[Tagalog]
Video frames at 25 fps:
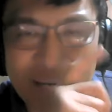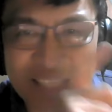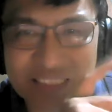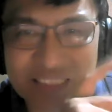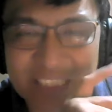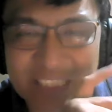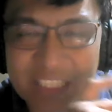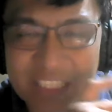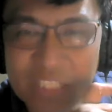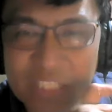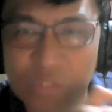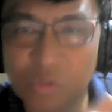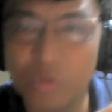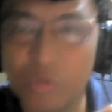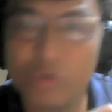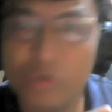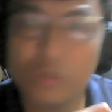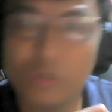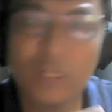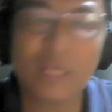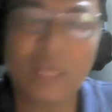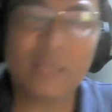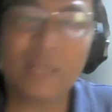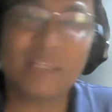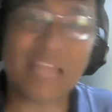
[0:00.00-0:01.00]
ang mga
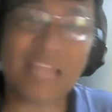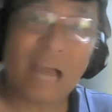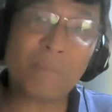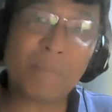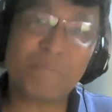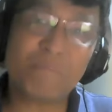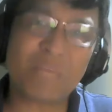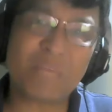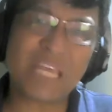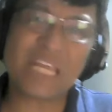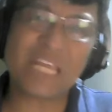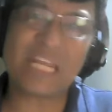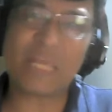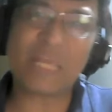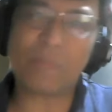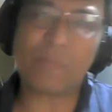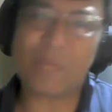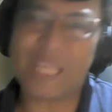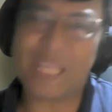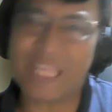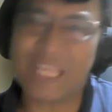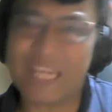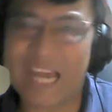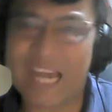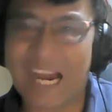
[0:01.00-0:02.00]
senador ng
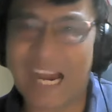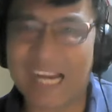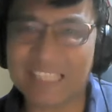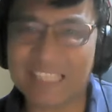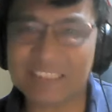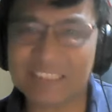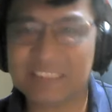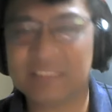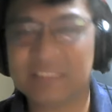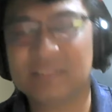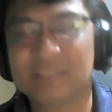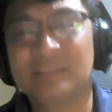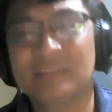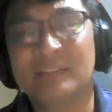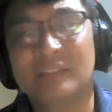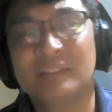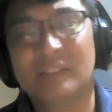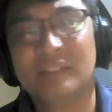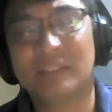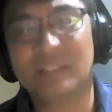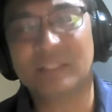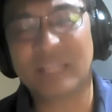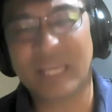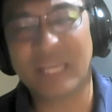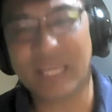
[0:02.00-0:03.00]
Pilipinas,
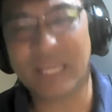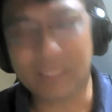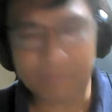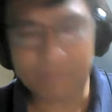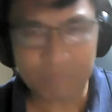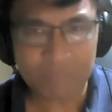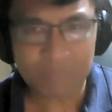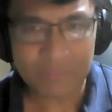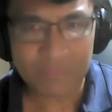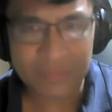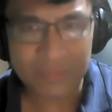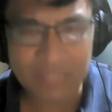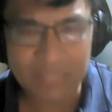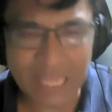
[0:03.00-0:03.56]
okay?